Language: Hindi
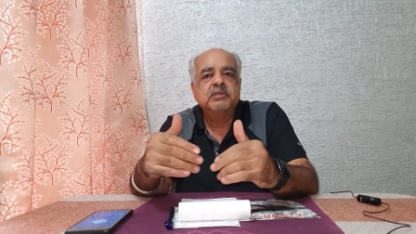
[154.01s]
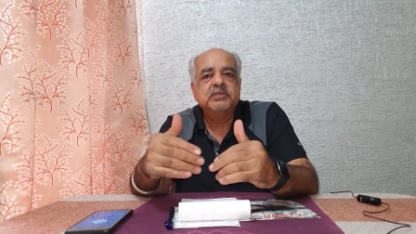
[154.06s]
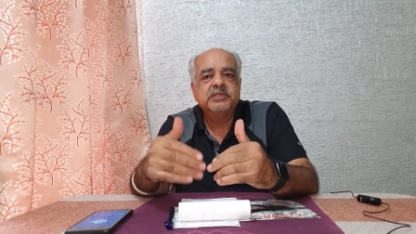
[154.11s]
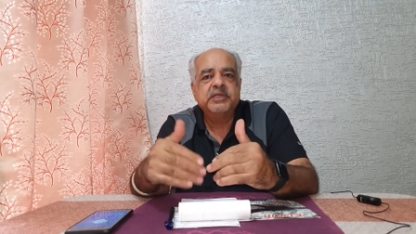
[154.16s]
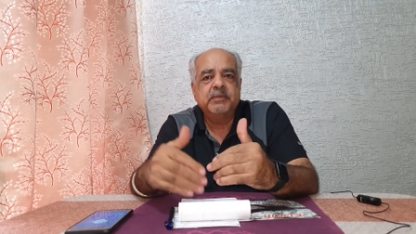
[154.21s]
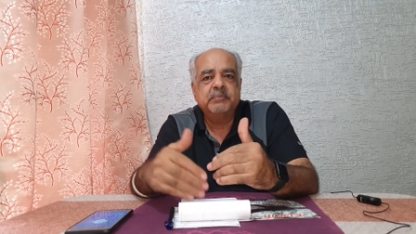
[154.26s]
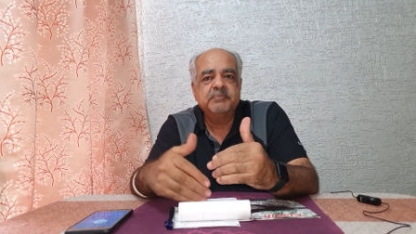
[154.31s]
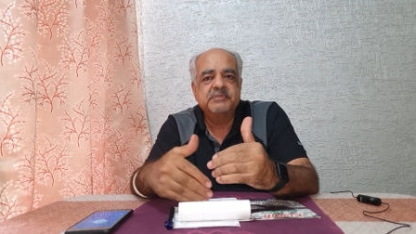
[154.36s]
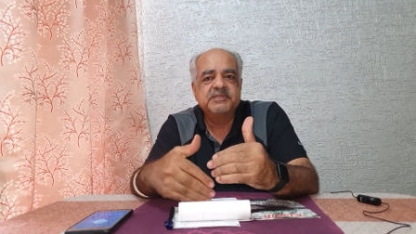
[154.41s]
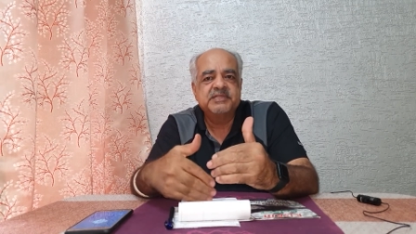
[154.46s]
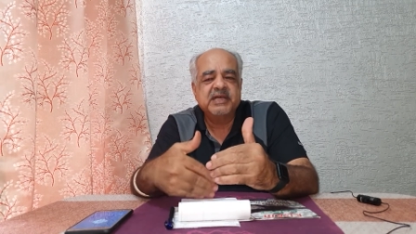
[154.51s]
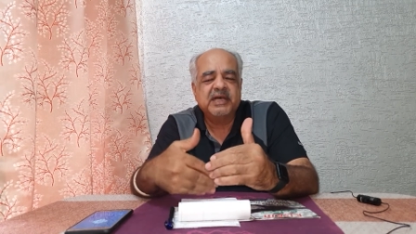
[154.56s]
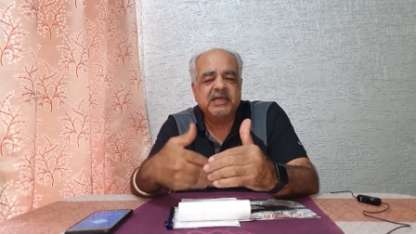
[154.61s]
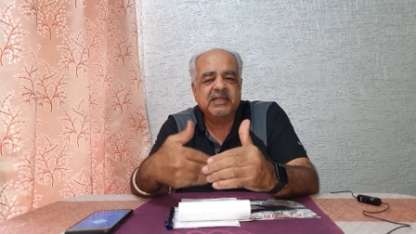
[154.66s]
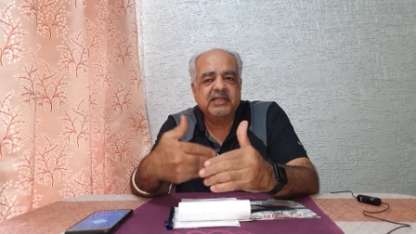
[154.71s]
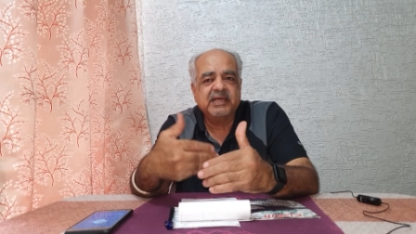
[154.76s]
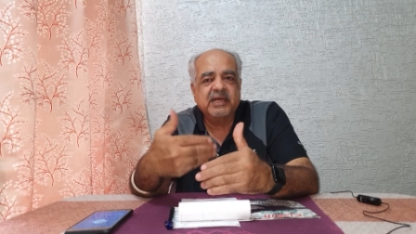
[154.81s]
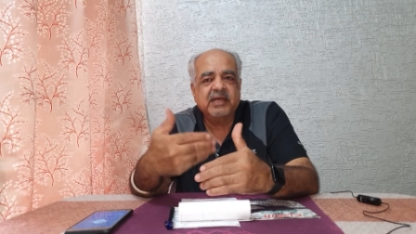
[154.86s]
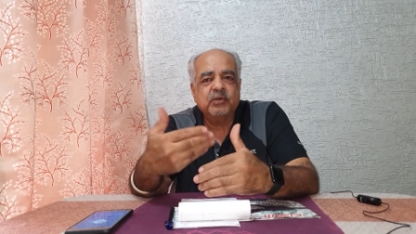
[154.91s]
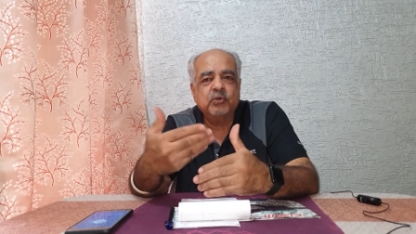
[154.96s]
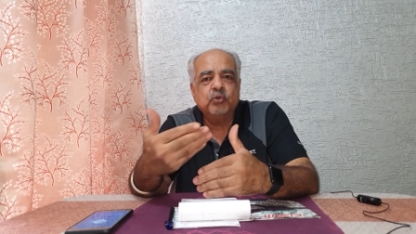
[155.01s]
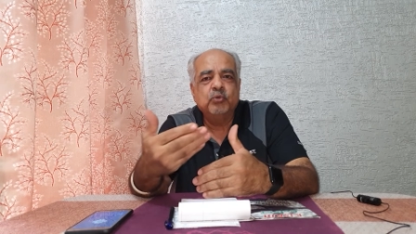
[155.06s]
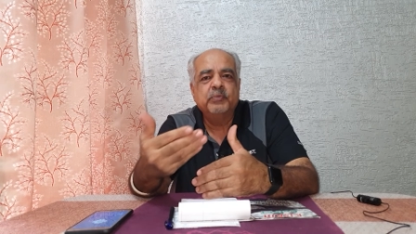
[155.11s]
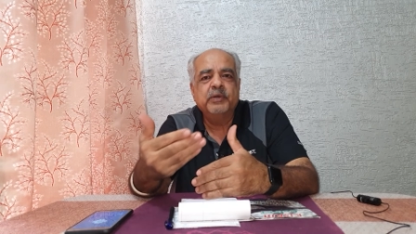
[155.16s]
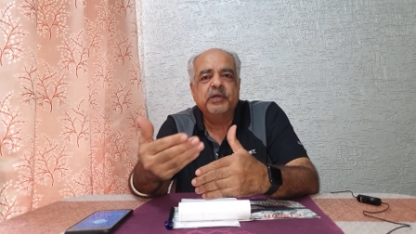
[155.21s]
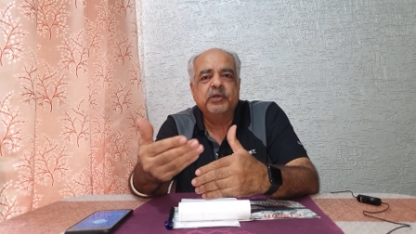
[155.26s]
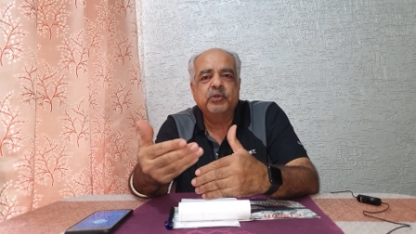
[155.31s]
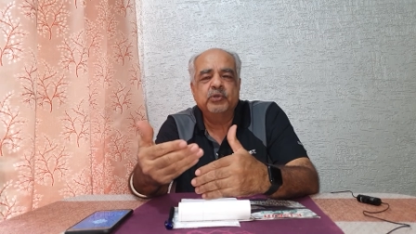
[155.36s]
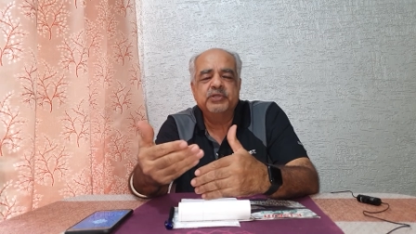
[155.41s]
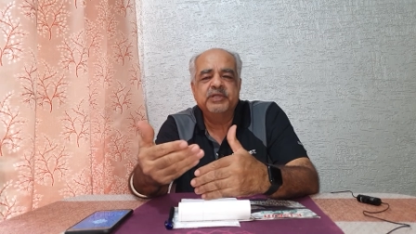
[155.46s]
जब ज़्यादा
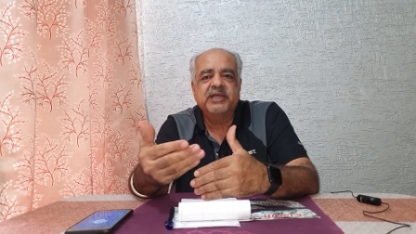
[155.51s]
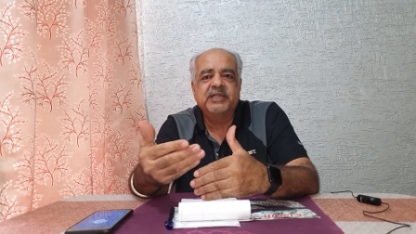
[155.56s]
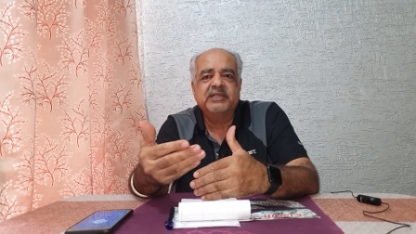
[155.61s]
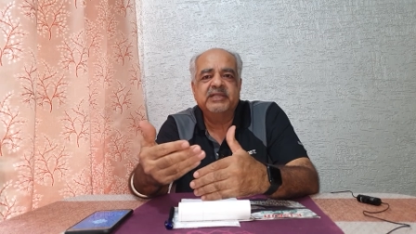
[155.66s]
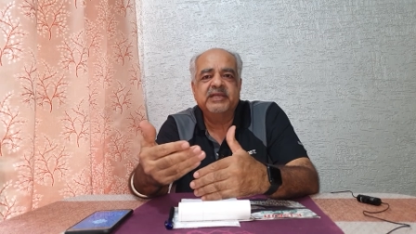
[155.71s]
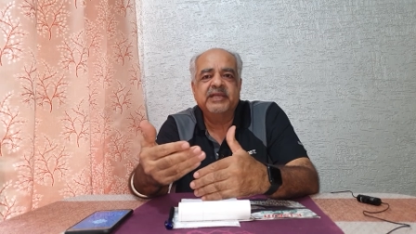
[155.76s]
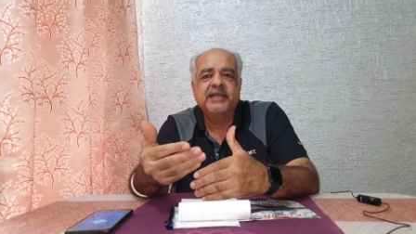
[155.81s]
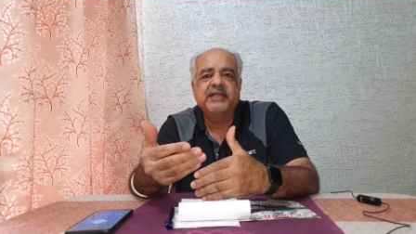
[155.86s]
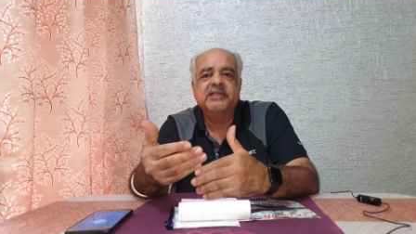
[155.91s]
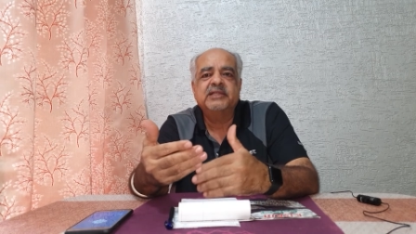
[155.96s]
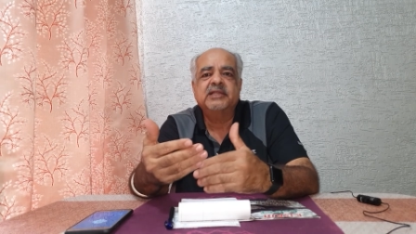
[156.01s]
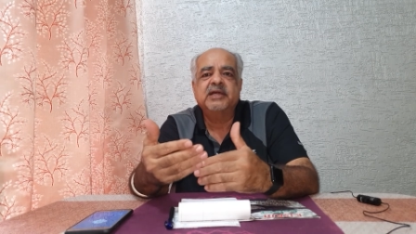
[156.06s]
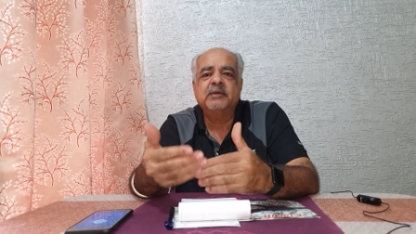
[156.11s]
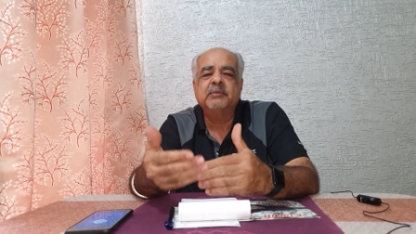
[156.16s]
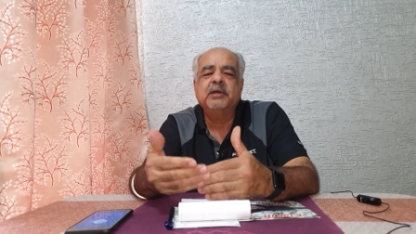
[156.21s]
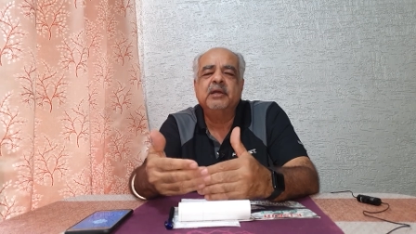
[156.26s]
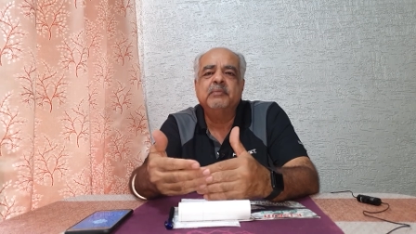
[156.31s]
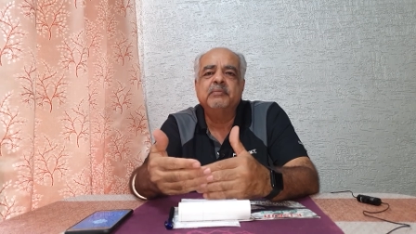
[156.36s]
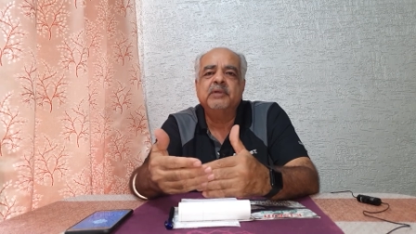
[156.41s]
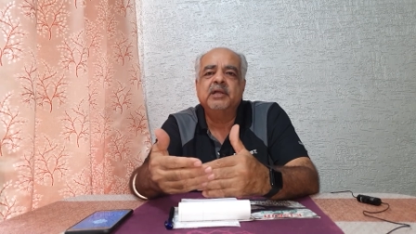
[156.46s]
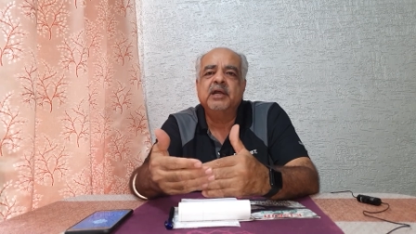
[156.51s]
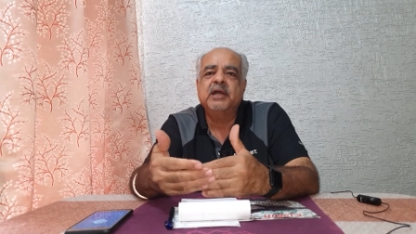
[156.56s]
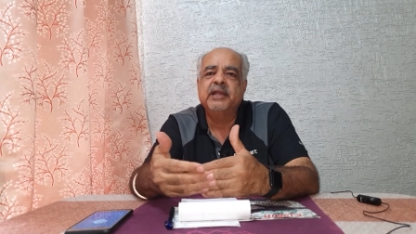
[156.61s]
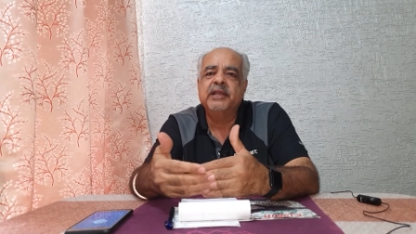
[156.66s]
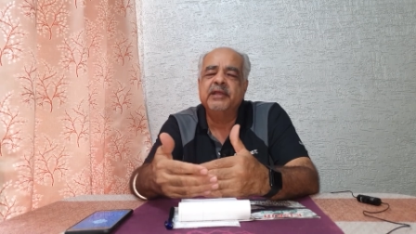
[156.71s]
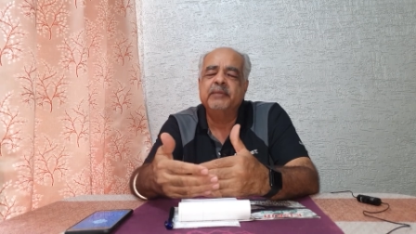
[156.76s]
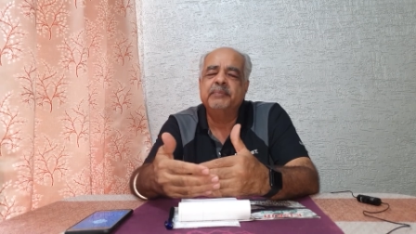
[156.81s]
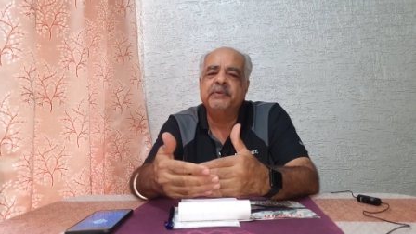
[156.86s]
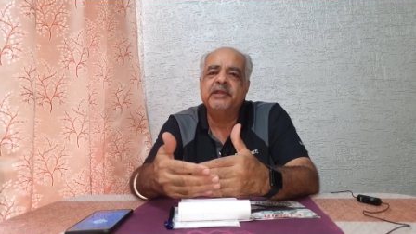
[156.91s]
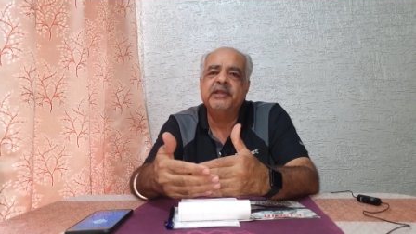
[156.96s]
उम्र हो जाती है तब हम
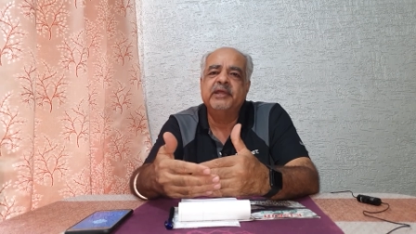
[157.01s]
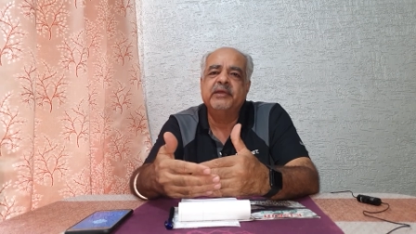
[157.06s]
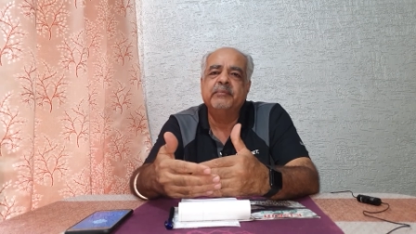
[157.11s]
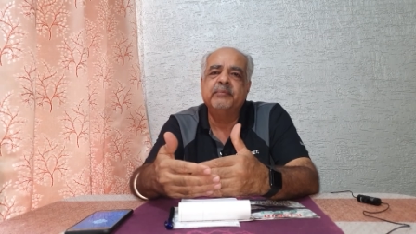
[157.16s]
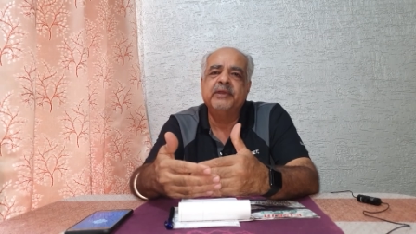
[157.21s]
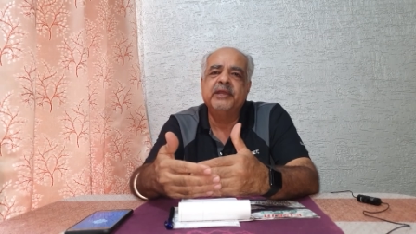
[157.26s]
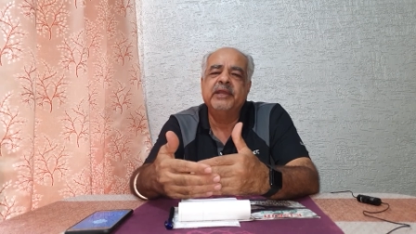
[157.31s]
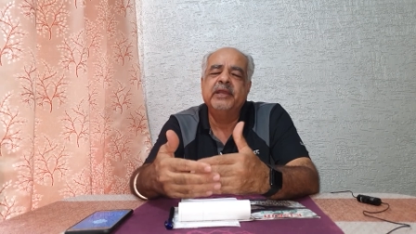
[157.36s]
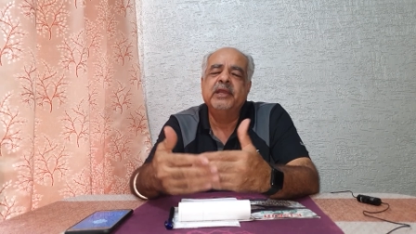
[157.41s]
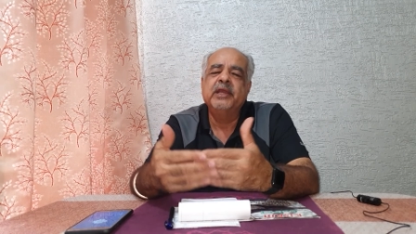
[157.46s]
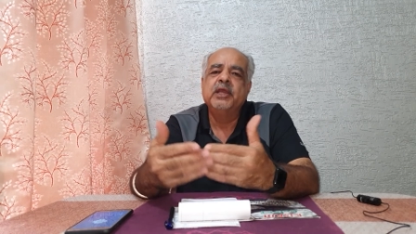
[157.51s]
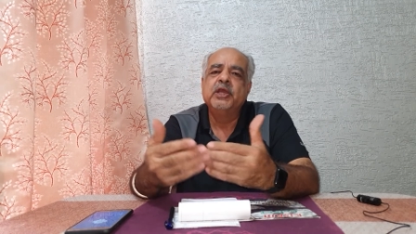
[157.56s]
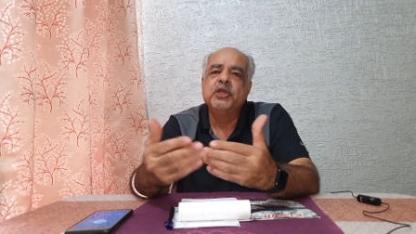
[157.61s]
खाने पीने में